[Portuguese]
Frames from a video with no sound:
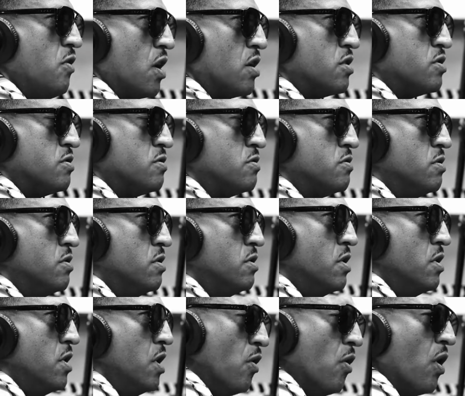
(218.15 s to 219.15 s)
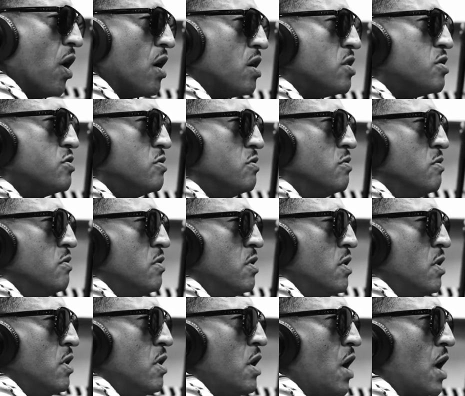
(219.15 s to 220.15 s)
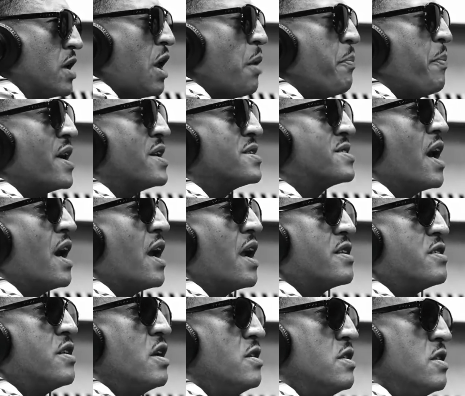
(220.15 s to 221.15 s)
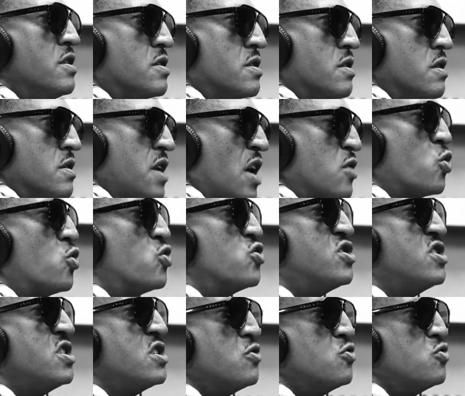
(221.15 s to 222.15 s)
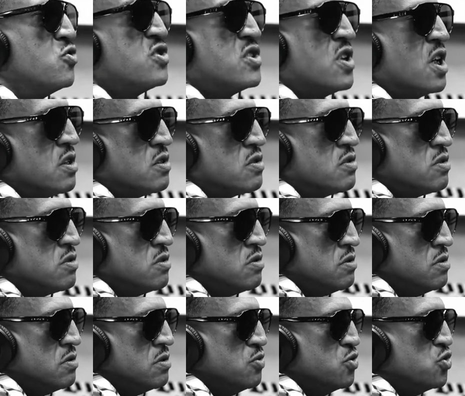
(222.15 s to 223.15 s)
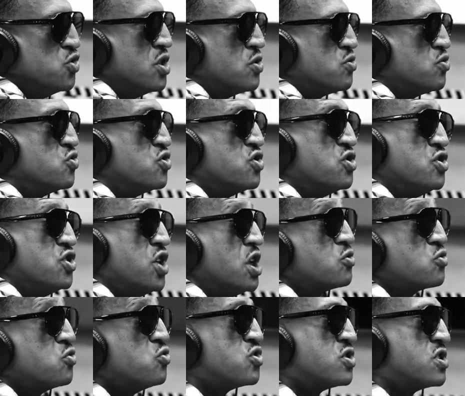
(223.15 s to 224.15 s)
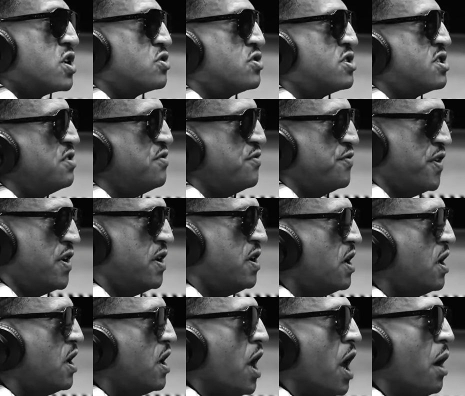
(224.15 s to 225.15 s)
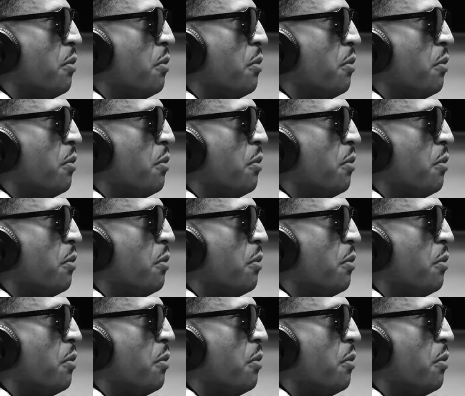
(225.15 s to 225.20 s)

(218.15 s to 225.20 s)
Eu Você acho. tem certeza? Que eu isso? acho. Que isso? Até pelas características da torcida do Santos, do, do jeito que o Santos se vê.